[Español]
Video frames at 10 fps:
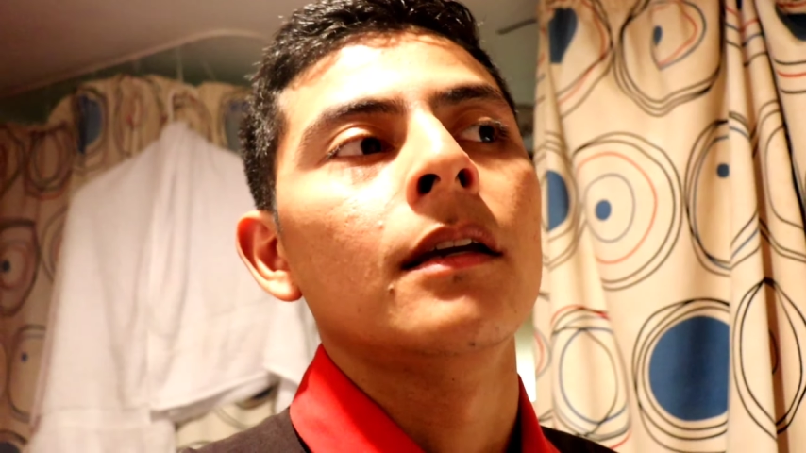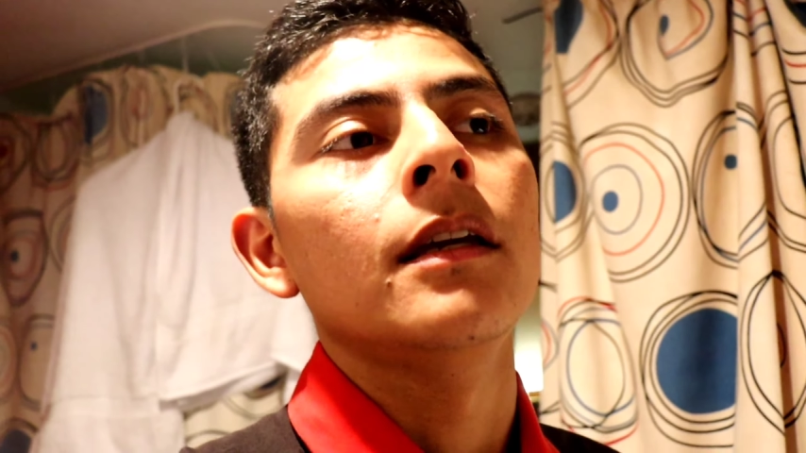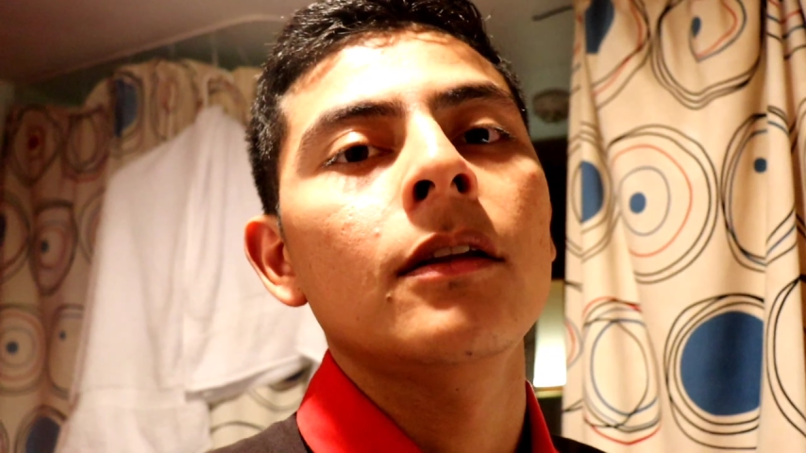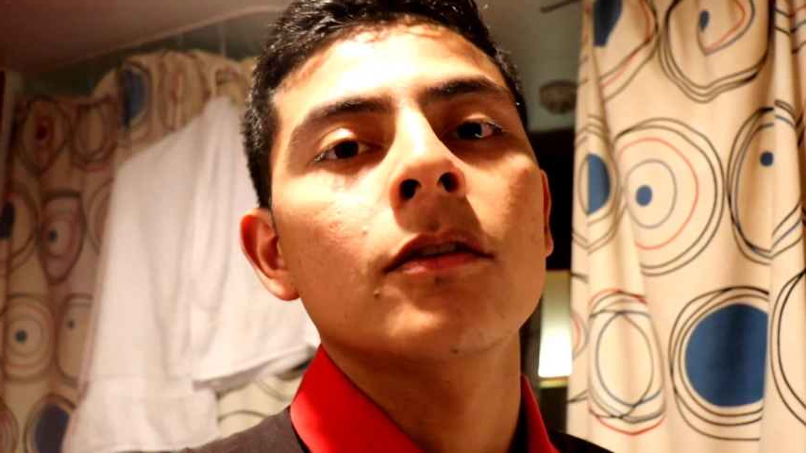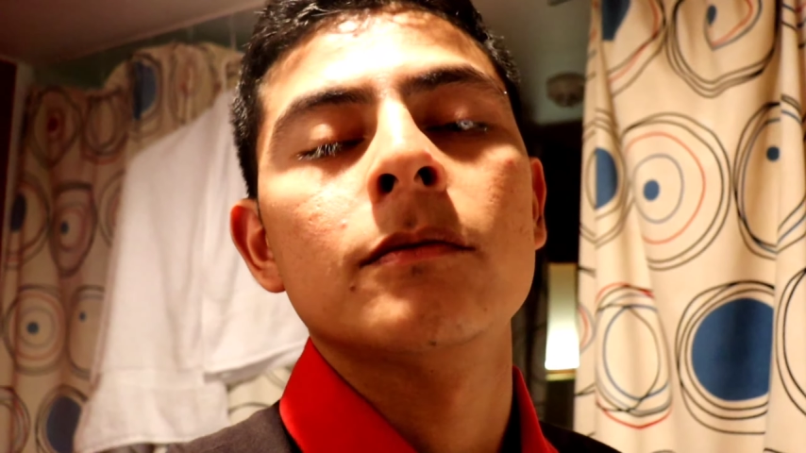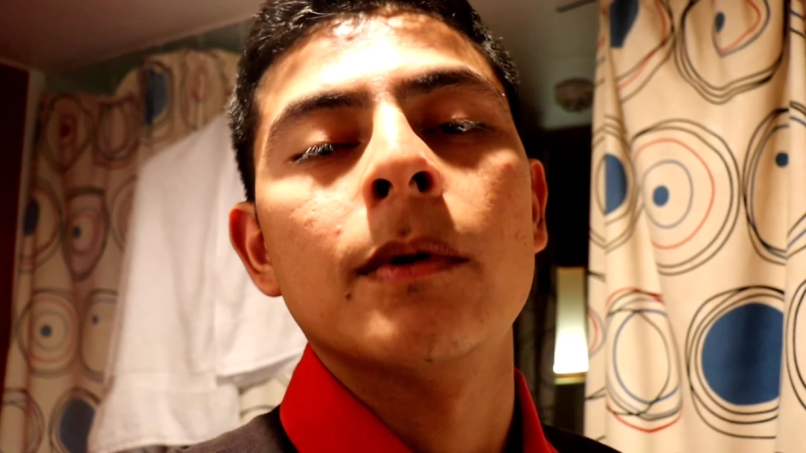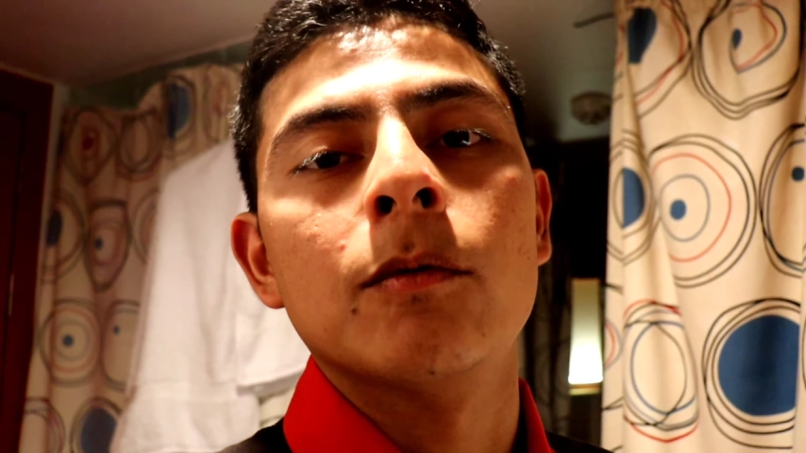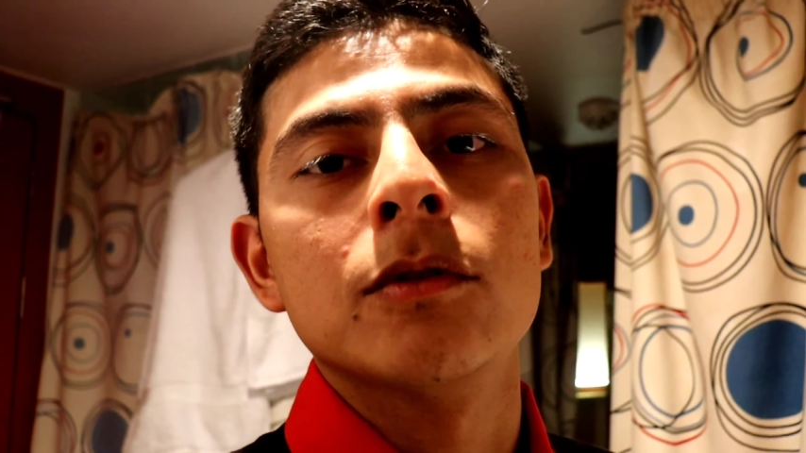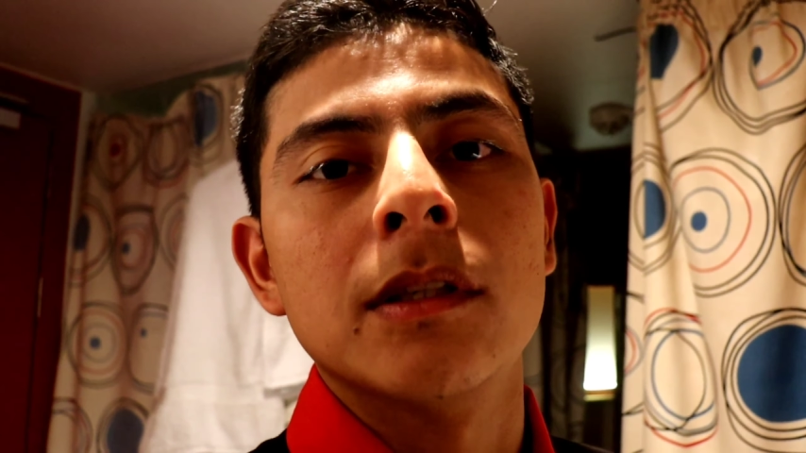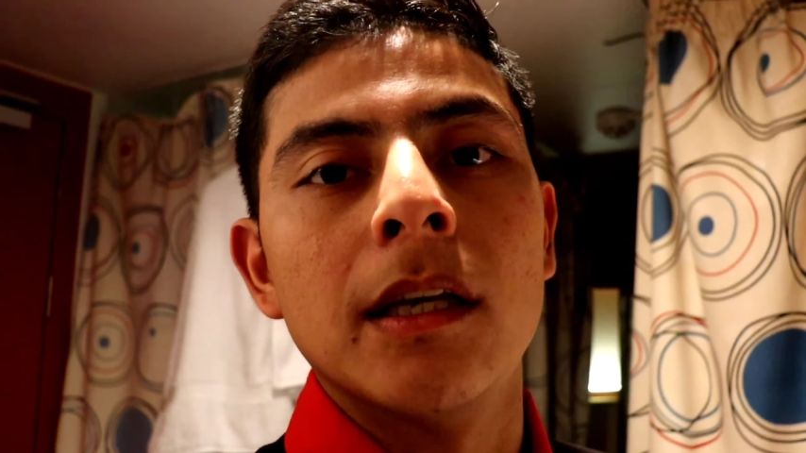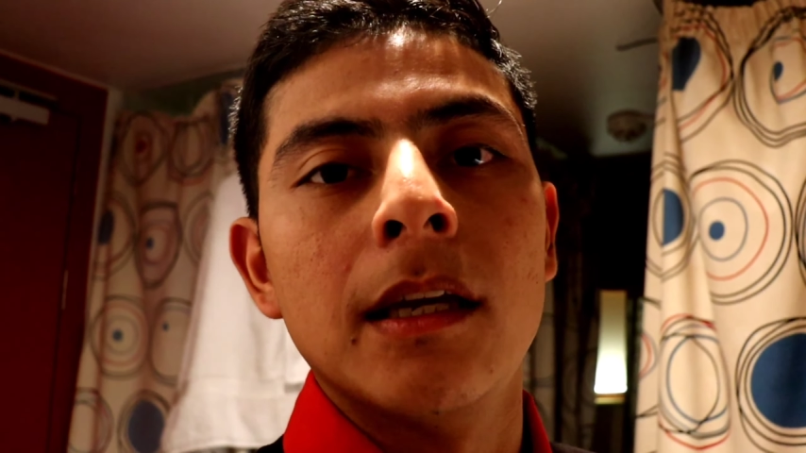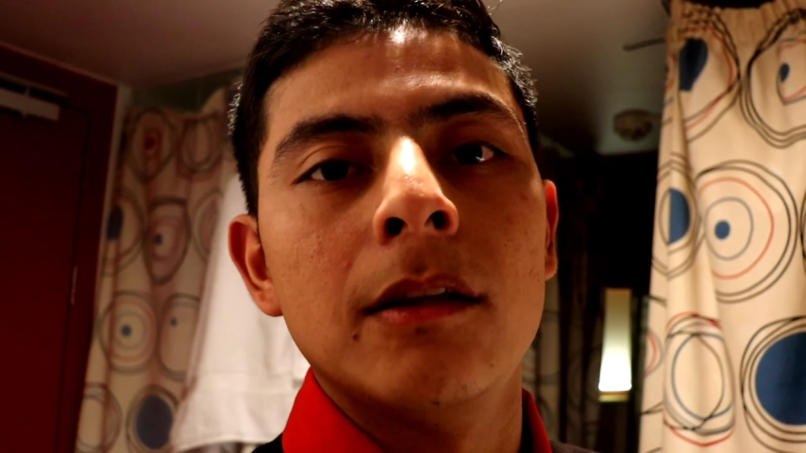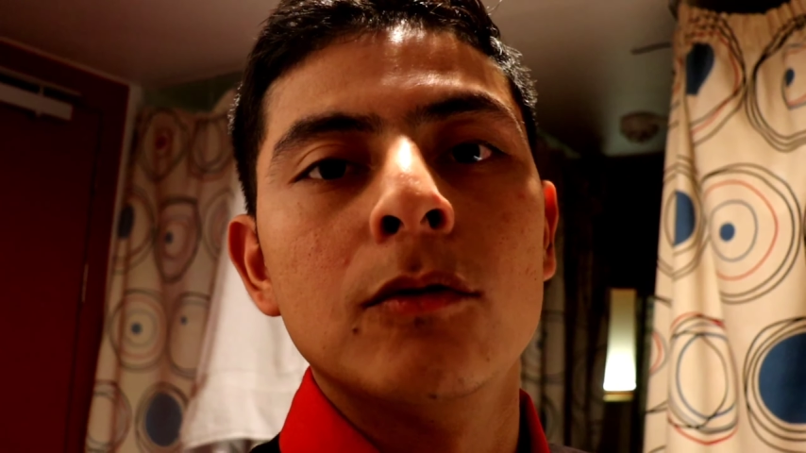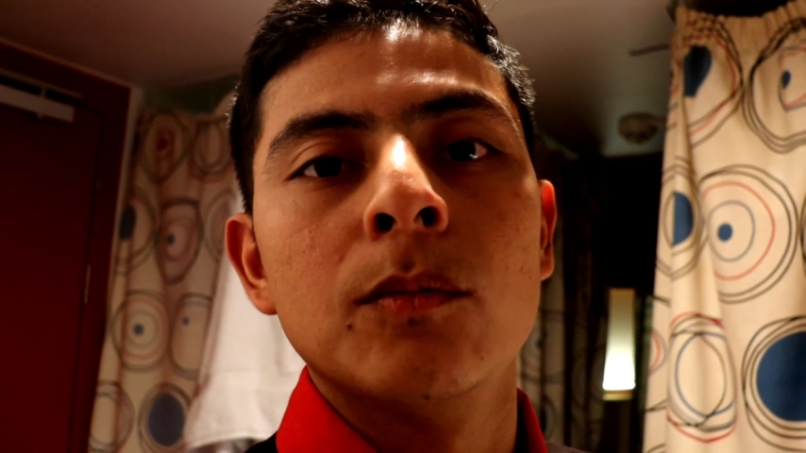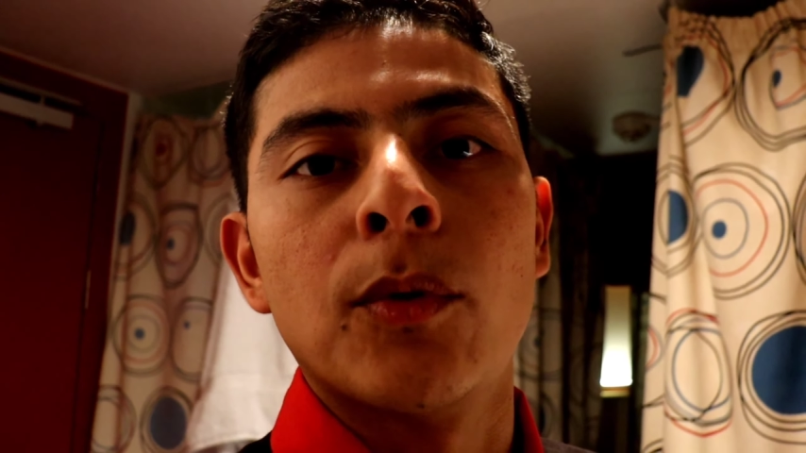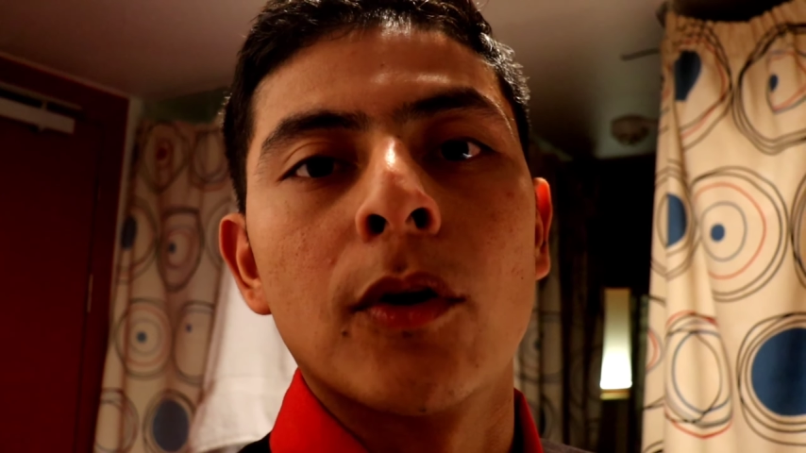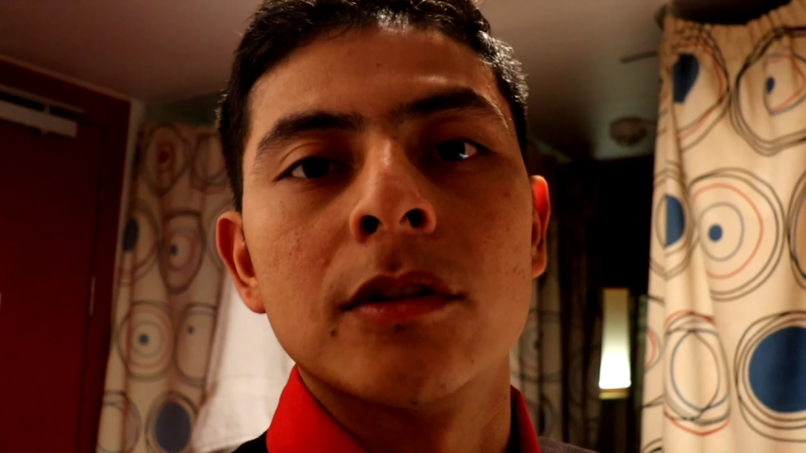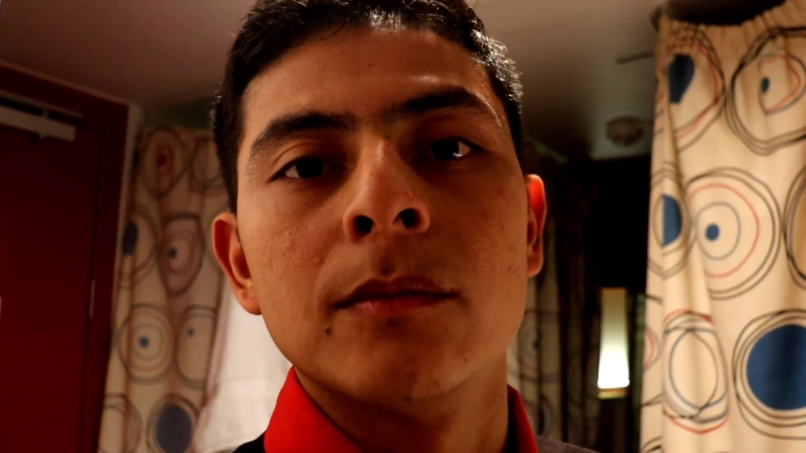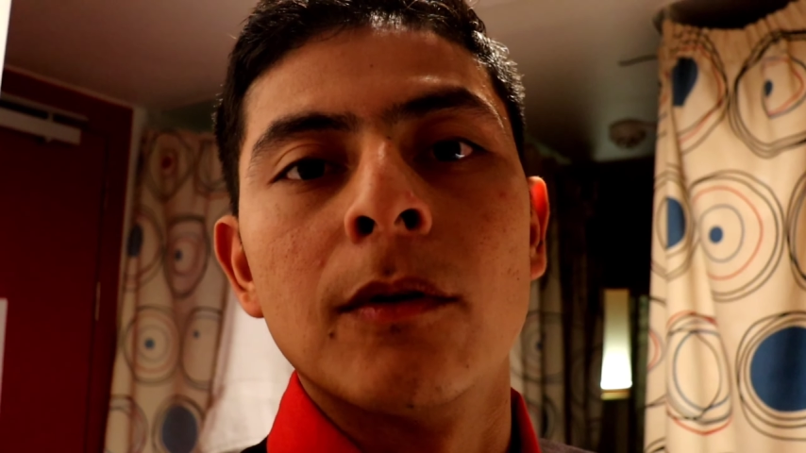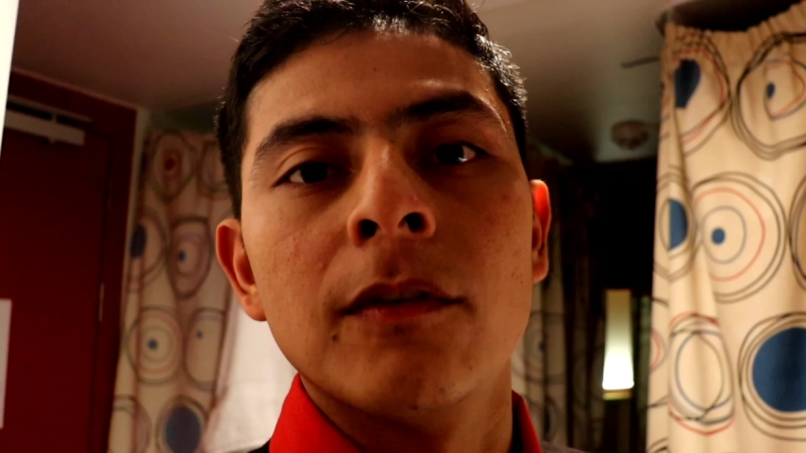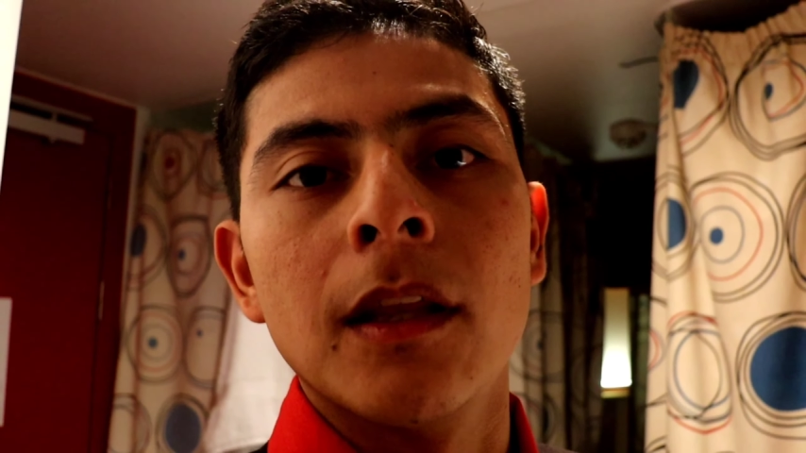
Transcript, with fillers: y nos vemos en un próximo